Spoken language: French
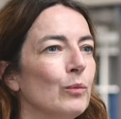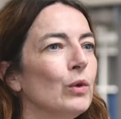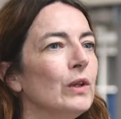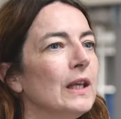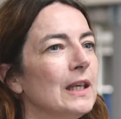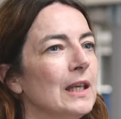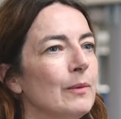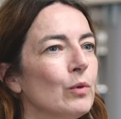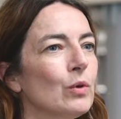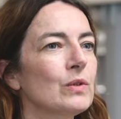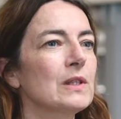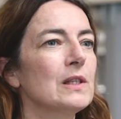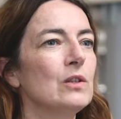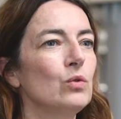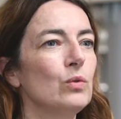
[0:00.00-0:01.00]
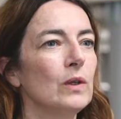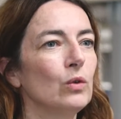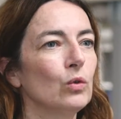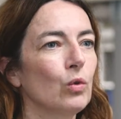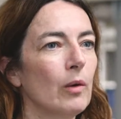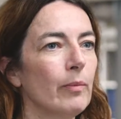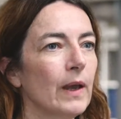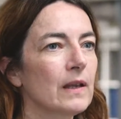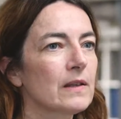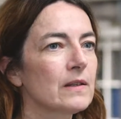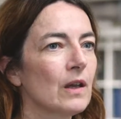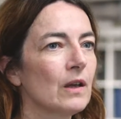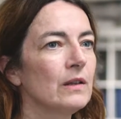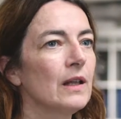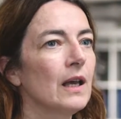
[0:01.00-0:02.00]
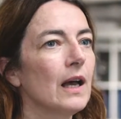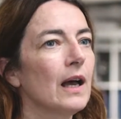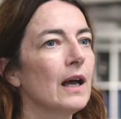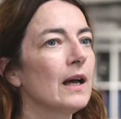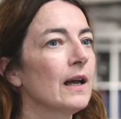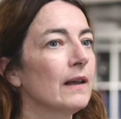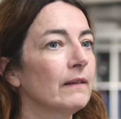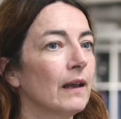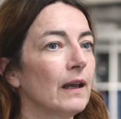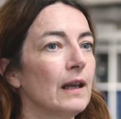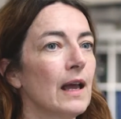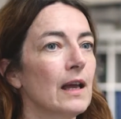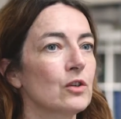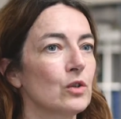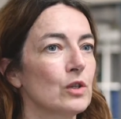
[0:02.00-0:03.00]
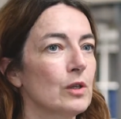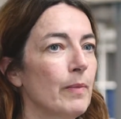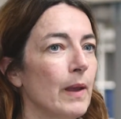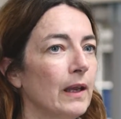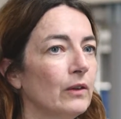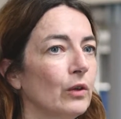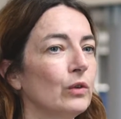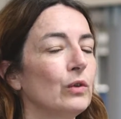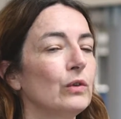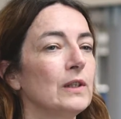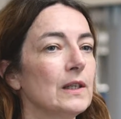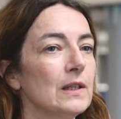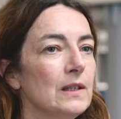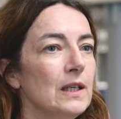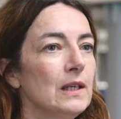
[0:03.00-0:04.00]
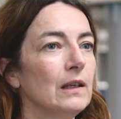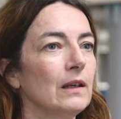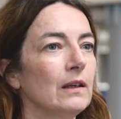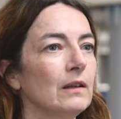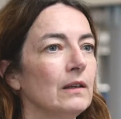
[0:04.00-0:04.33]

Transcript: mon équipe constituée de trois personnes a un très large spectre de techniques